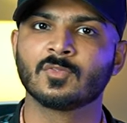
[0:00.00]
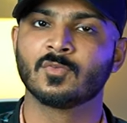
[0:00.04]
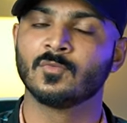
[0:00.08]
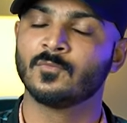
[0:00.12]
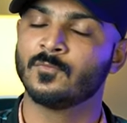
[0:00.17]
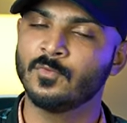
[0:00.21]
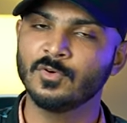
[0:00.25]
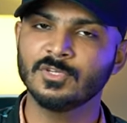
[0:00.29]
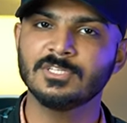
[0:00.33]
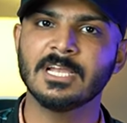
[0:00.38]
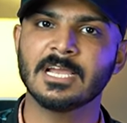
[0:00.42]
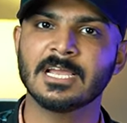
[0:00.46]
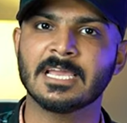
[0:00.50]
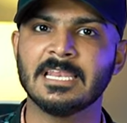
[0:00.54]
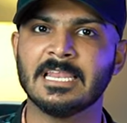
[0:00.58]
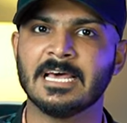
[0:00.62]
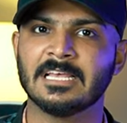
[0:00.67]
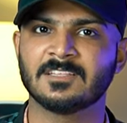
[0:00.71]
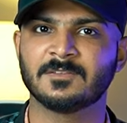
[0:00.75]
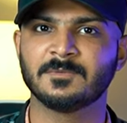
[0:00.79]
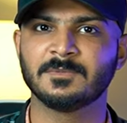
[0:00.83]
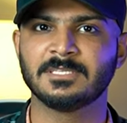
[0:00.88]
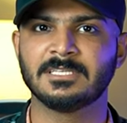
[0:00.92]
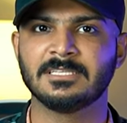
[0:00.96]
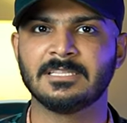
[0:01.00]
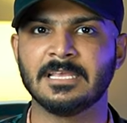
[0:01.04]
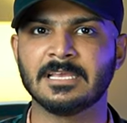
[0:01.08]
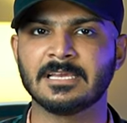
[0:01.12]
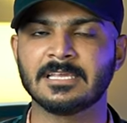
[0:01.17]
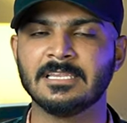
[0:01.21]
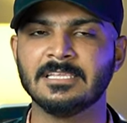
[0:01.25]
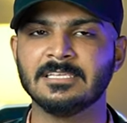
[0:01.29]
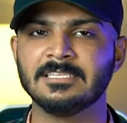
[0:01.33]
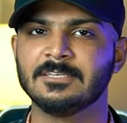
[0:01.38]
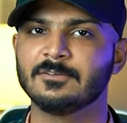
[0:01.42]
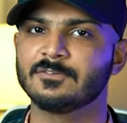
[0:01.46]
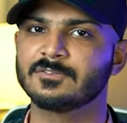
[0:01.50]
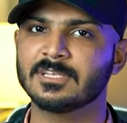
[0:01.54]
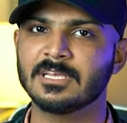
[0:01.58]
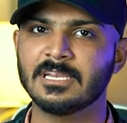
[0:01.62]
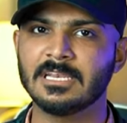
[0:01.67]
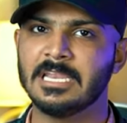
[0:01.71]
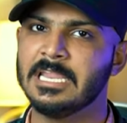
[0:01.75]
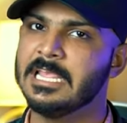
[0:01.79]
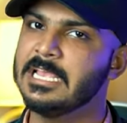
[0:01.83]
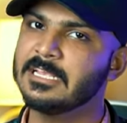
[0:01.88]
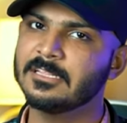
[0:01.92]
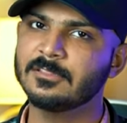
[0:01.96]
तो वो जाके लाजमी से देख लीजिए
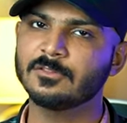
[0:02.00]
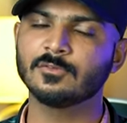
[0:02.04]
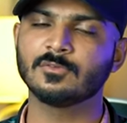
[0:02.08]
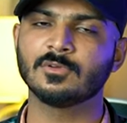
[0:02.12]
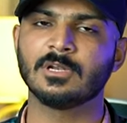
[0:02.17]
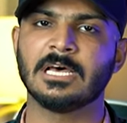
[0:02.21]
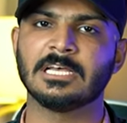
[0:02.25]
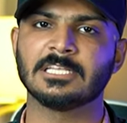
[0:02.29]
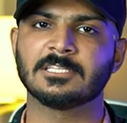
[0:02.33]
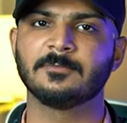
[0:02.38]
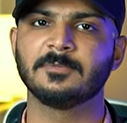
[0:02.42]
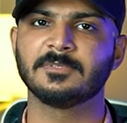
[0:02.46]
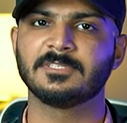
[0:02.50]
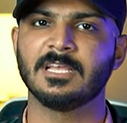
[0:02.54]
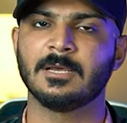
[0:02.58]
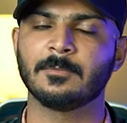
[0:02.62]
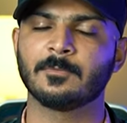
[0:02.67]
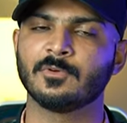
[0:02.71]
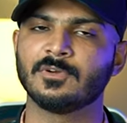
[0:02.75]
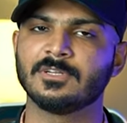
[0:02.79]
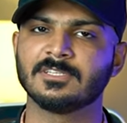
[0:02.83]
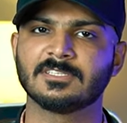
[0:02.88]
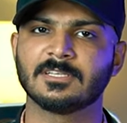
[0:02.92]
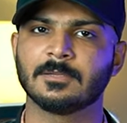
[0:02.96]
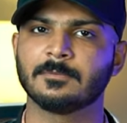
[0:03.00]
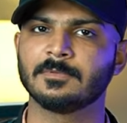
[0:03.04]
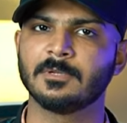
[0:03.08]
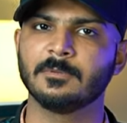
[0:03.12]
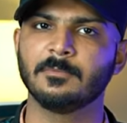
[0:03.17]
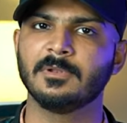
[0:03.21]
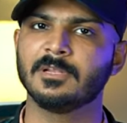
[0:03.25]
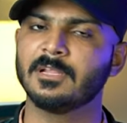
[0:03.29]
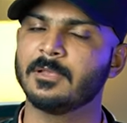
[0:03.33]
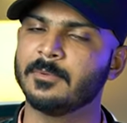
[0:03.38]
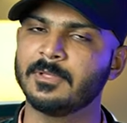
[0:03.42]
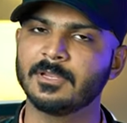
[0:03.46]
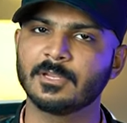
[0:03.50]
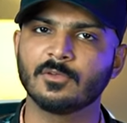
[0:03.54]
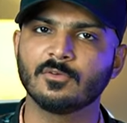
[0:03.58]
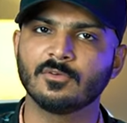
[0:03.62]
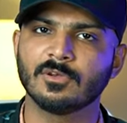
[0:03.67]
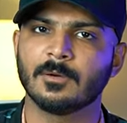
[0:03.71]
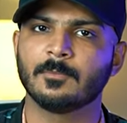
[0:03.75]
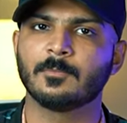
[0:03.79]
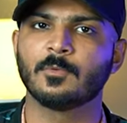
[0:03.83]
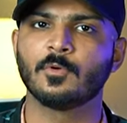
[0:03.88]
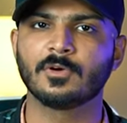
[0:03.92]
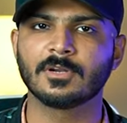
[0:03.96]
उसका लिंक तो लाजमी से आपको डिस्क्रिप्शन में मिलकर मैंने
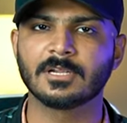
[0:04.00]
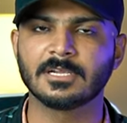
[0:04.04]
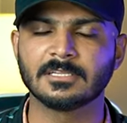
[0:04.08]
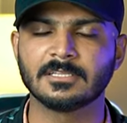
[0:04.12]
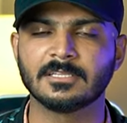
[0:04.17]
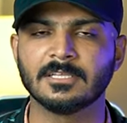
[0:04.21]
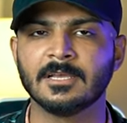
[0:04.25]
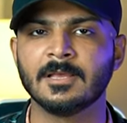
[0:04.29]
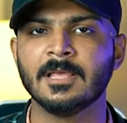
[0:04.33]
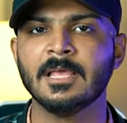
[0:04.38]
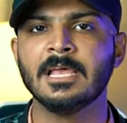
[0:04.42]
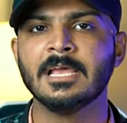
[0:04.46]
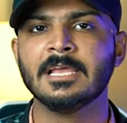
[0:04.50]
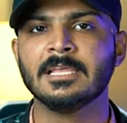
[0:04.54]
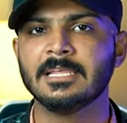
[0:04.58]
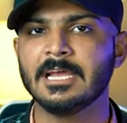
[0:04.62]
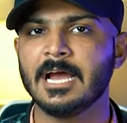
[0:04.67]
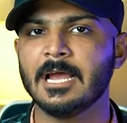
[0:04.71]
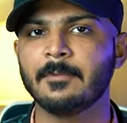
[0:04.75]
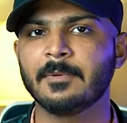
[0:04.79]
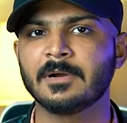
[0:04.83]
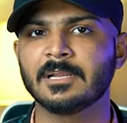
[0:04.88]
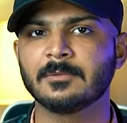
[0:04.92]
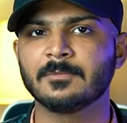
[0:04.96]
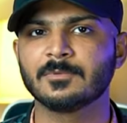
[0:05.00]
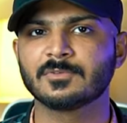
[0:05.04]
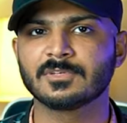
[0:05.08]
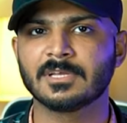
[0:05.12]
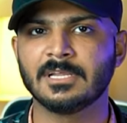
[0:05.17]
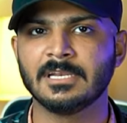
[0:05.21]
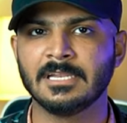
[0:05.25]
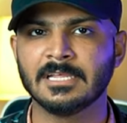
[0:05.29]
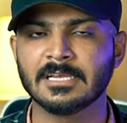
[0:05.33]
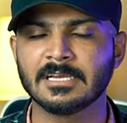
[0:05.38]
क्योंकि अपलोड कर दिया या आई बटन में उसका